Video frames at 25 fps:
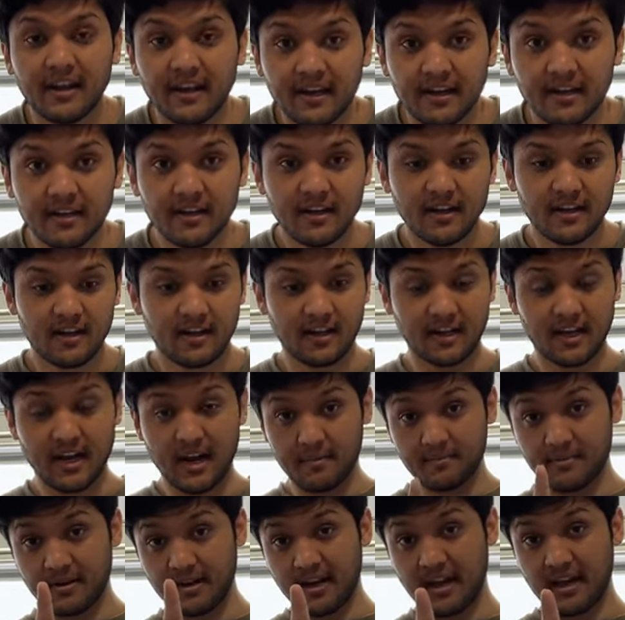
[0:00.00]
हैं अगर
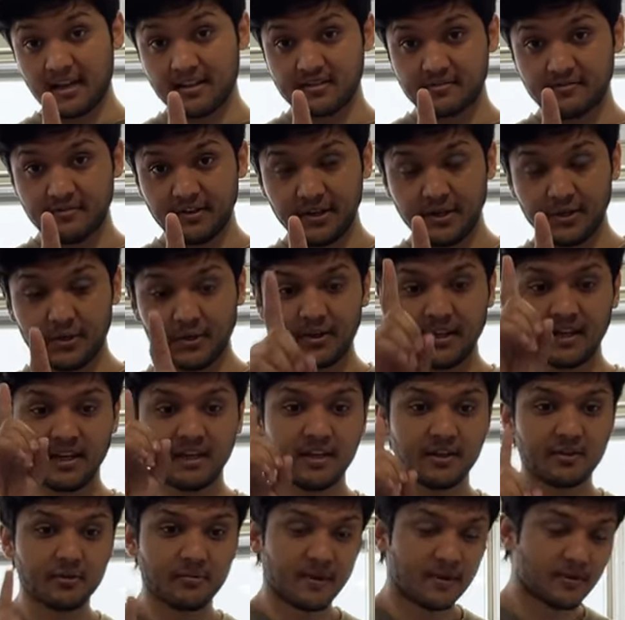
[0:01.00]
आपने लास्ट वीडियो
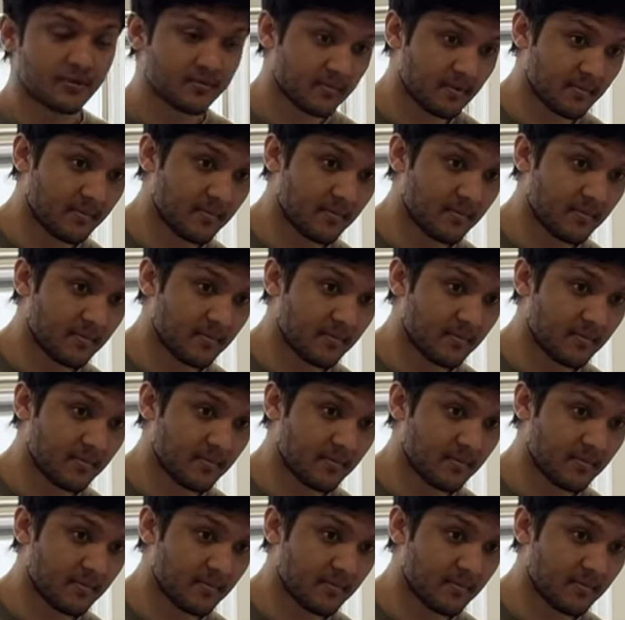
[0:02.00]
देखी है तो मैंने उसमें